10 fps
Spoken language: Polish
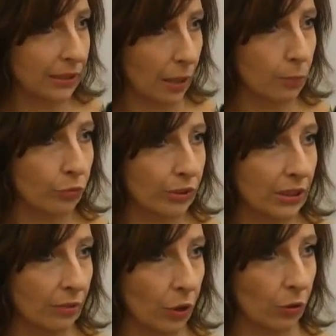spektakl był
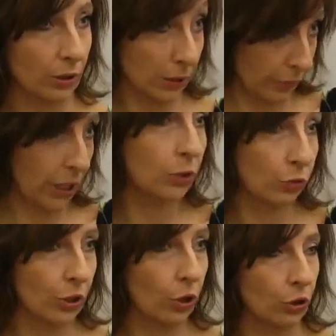wystawiony ze względów